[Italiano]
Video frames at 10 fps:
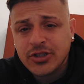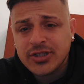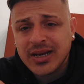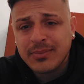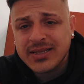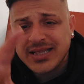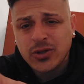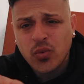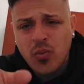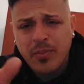ci sarebbe stato
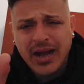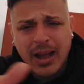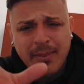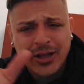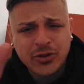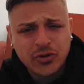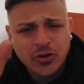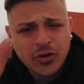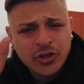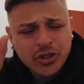un
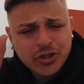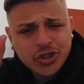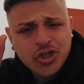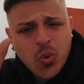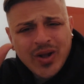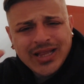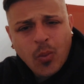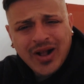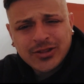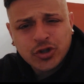pagamento di
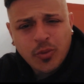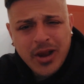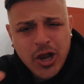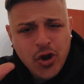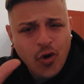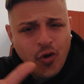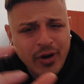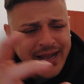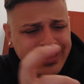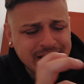54
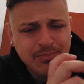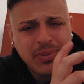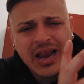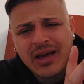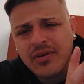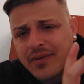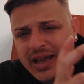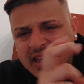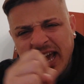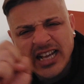milioni che Di Bala aveva
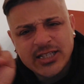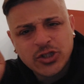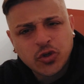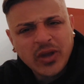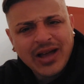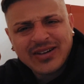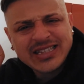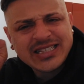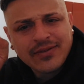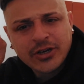chiesto che
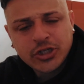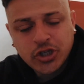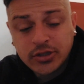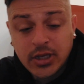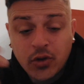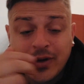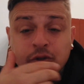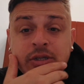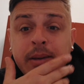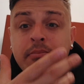avanzavano i soldi alla
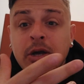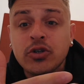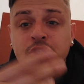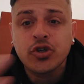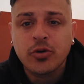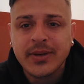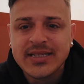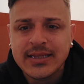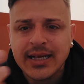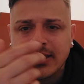Juventus, nemmeno si sono
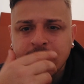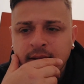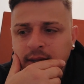presentati